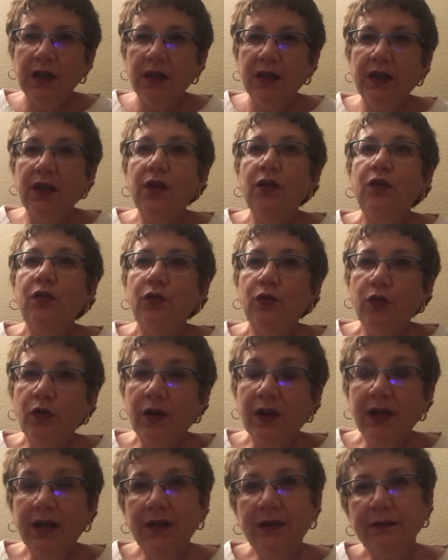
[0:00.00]
¿Qué
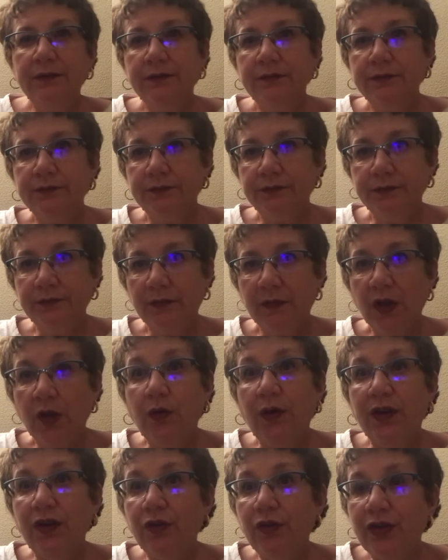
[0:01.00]
ocurre
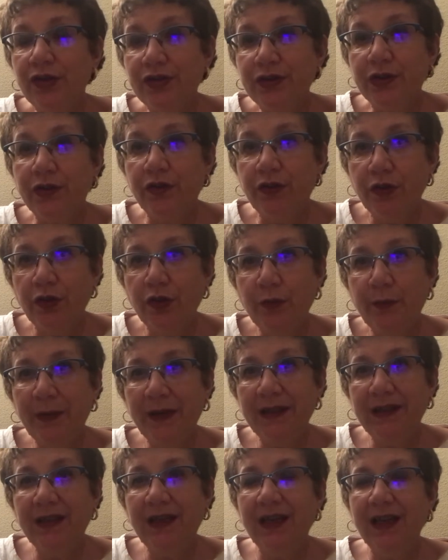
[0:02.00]
cuando el
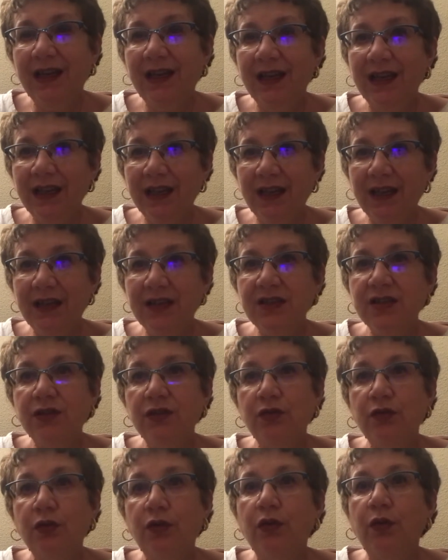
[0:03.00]
sociópata es
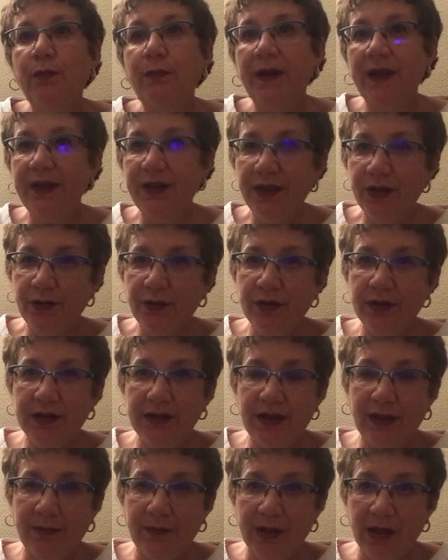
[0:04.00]
tu compañero de
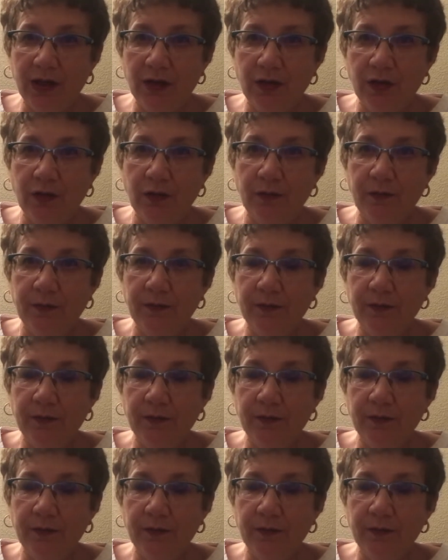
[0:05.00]
trabajo?